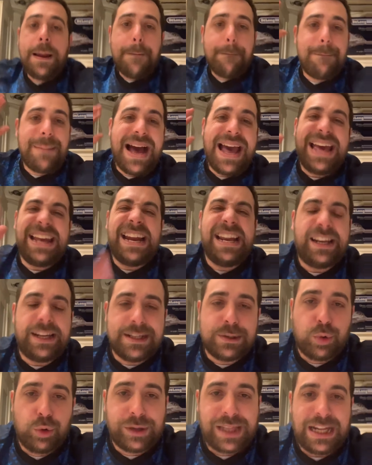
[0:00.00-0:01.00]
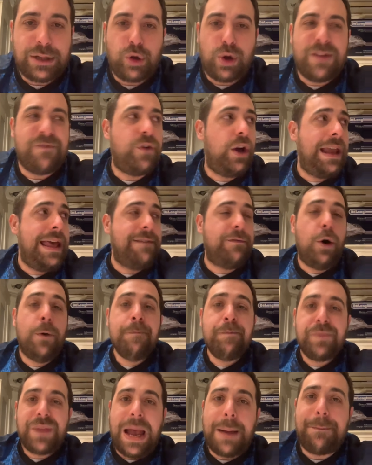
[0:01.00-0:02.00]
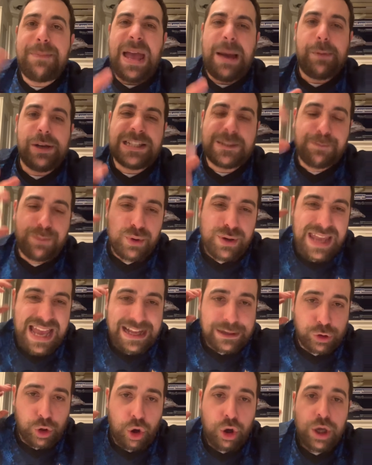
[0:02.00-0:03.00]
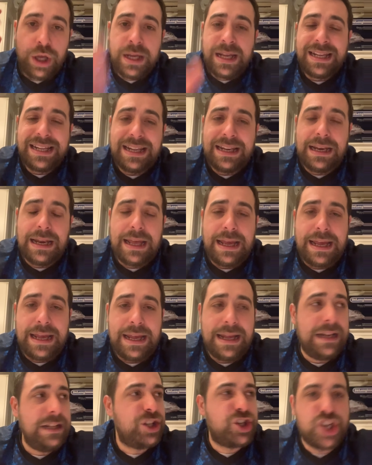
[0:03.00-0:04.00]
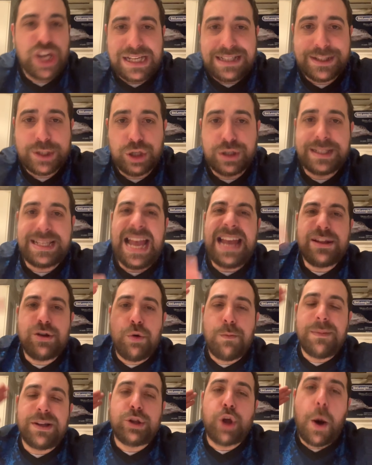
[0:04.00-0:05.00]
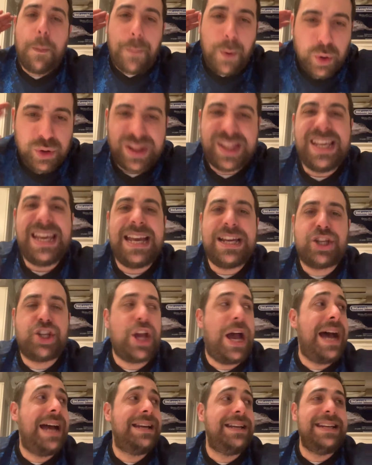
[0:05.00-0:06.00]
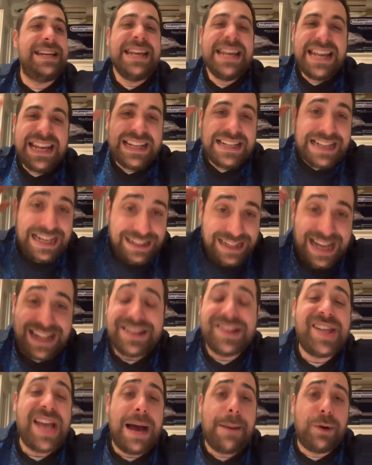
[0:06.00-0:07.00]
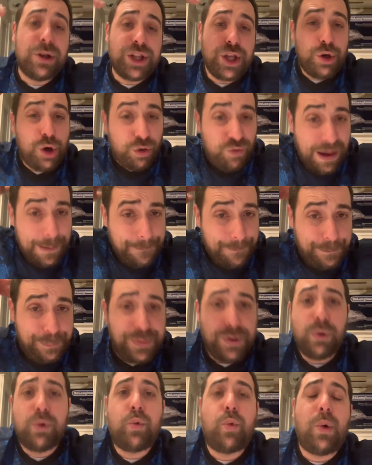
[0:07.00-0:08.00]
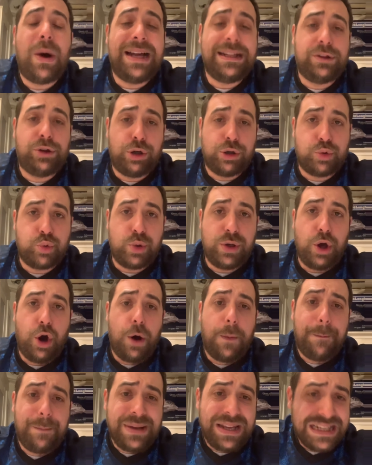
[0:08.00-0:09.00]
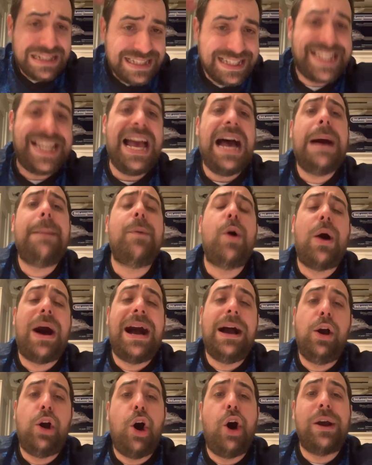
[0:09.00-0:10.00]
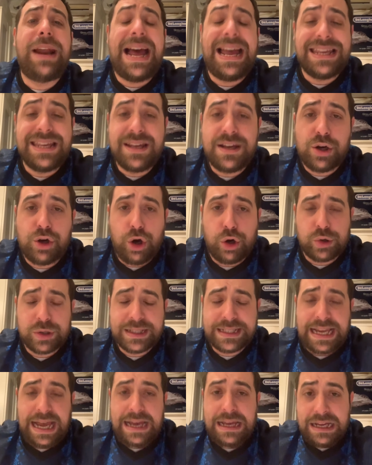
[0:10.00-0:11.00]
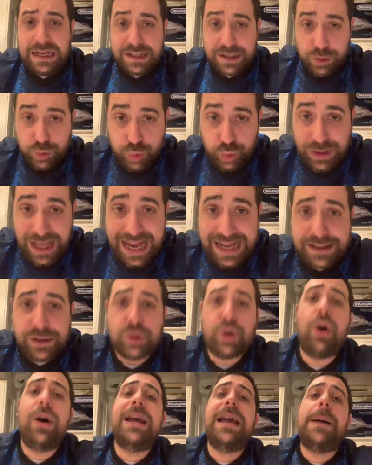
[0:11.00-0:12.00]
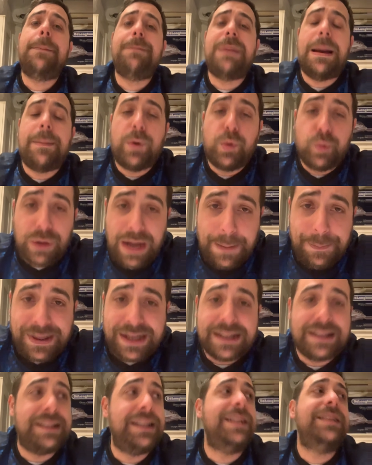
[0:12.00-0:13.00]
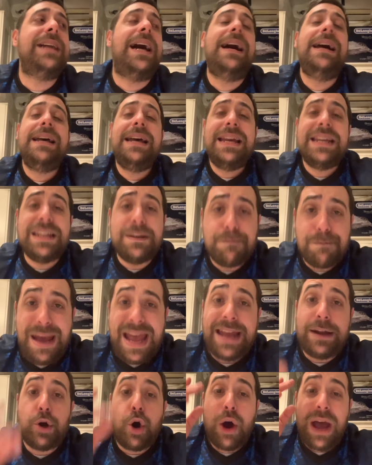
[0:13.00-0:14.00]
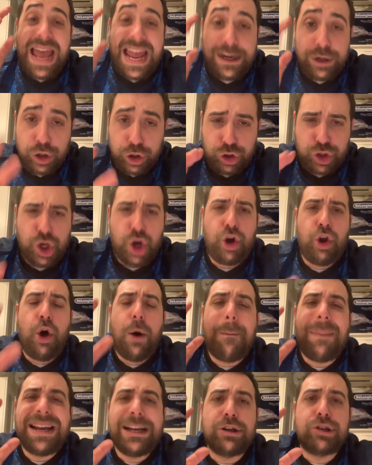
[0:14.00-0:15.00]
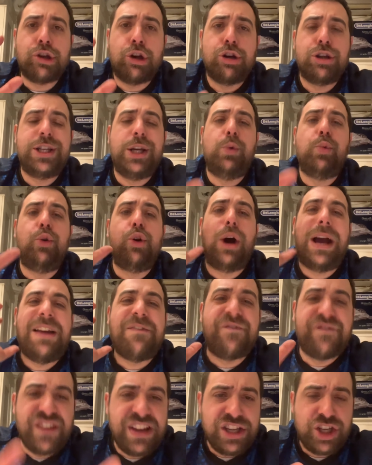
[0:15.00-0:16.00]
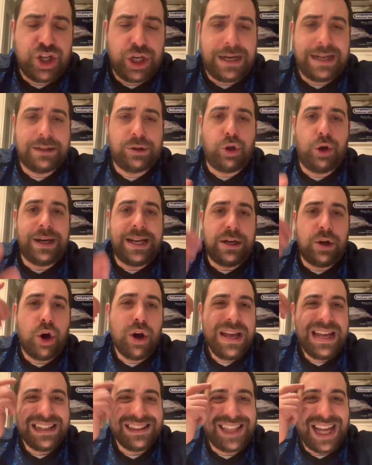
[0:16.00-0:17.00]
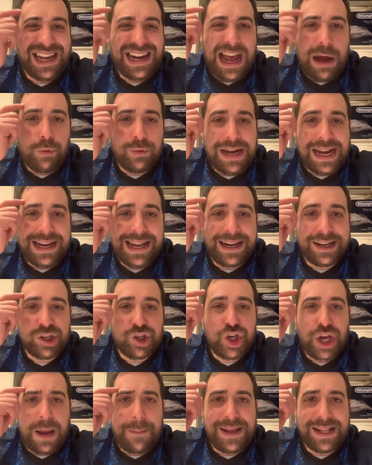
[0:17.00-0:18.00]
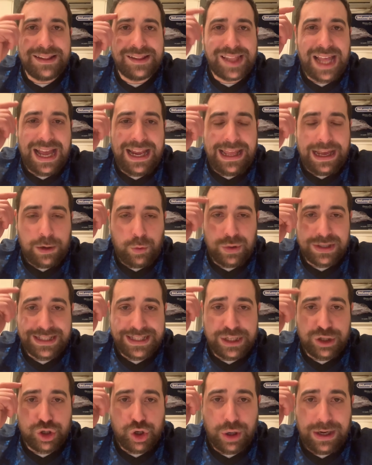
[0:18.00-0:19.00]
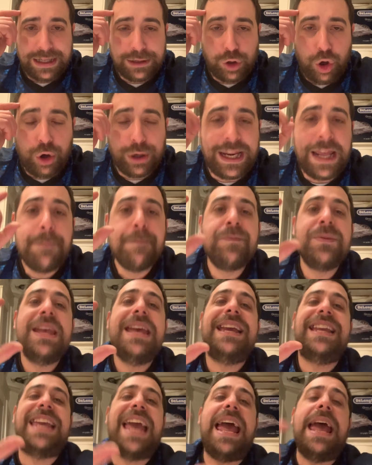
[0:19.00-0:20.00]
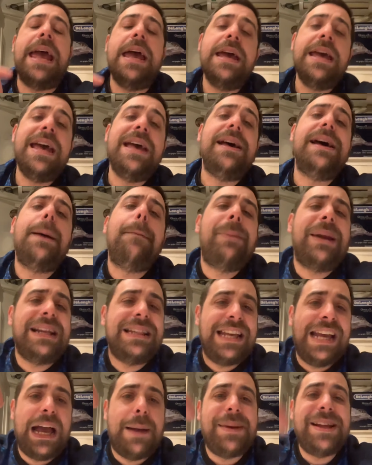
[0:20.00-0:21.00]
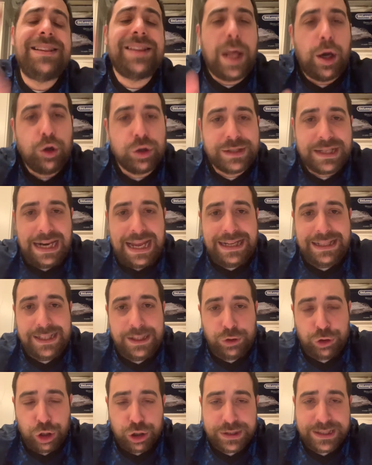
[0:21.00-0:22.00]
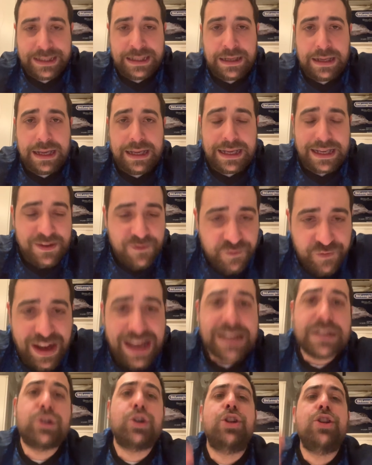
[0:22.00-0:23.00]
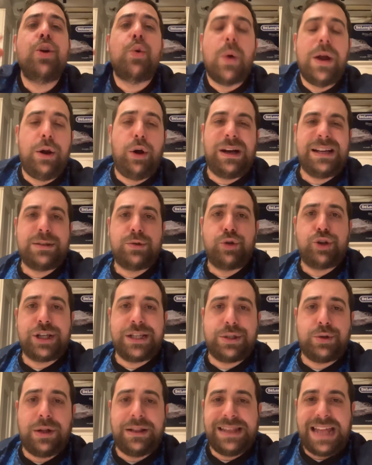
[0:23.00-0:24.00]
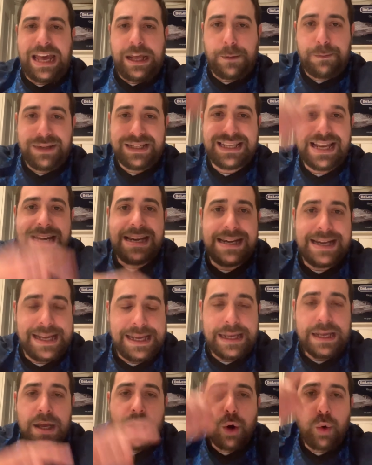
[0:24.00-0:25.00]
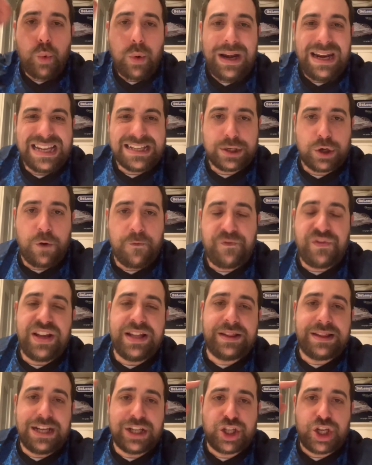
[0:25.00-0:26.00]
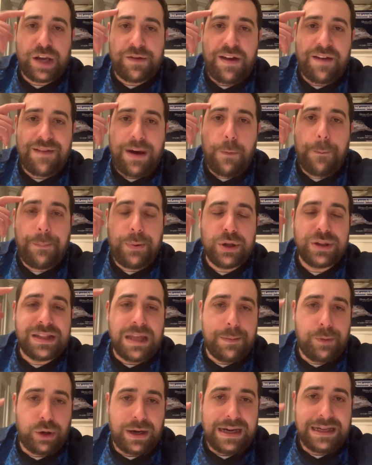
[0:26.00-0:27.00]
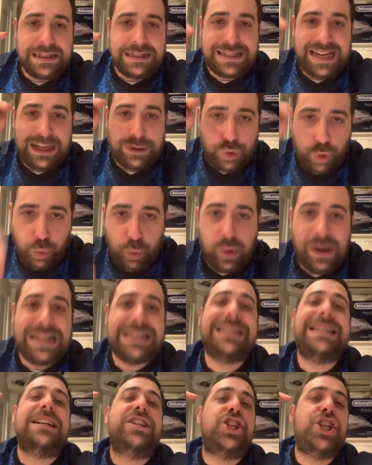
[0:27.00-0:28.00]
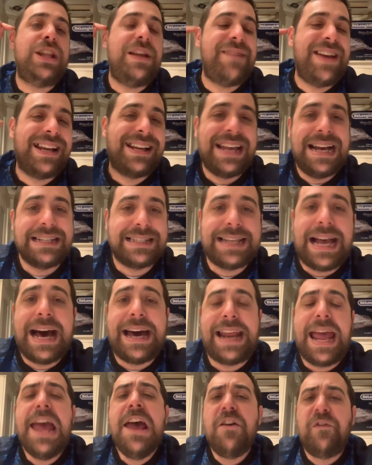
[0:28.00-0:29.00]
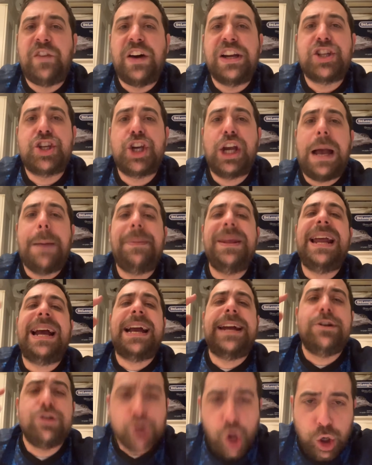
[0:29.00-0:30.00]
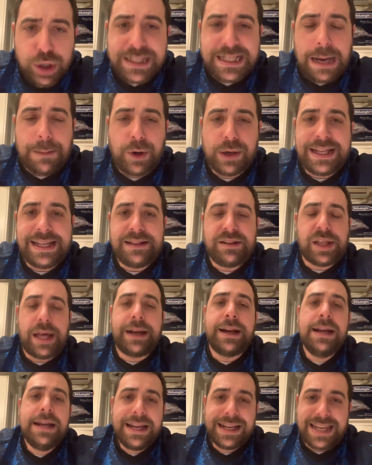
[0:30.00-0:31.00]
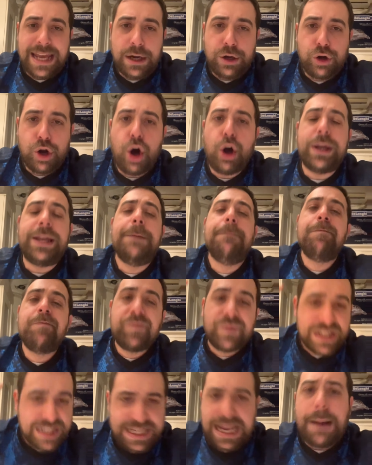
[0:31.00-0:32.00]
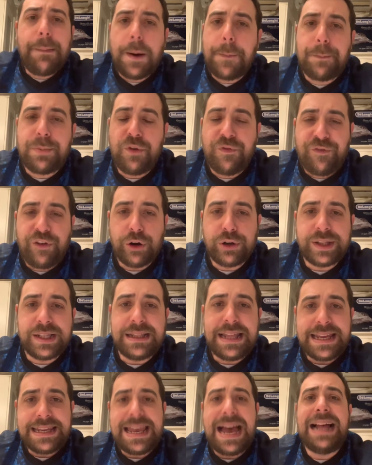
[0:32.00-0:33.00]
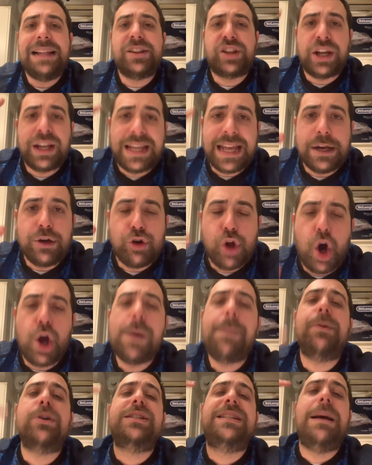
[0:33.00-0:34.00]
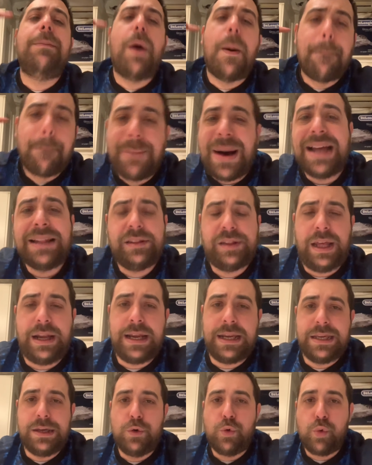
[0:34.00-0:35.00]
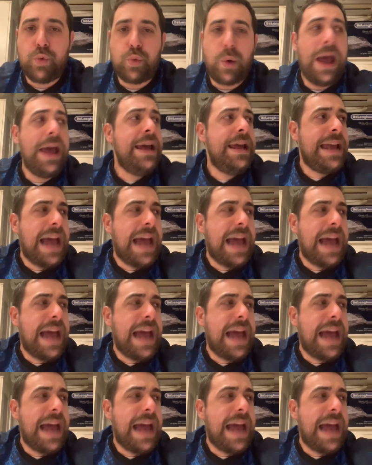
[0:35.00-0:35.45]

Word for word: ma era il risultato che volevo. Abbiamo espugnato il, il Cesso Stadium dopo dieci anni Andiamo di nuovo a più 4 sui gobbi. Siamo ancora in corsa scudetto e abbiamo una partita in meno. E non solo, ma io sono sicuro che vincere a Torino darà un'energia mentale a questi giocatori che praticamente lo sliding doors inverso di quello che è successo al derby. Se lì quella sconfitta ci aveva un po' demoralizzato, questa ci deve gasare, farci capire che noi siamo l'Inter, che noi siamo più forti degli altri, che noi possiamo battere chiunque.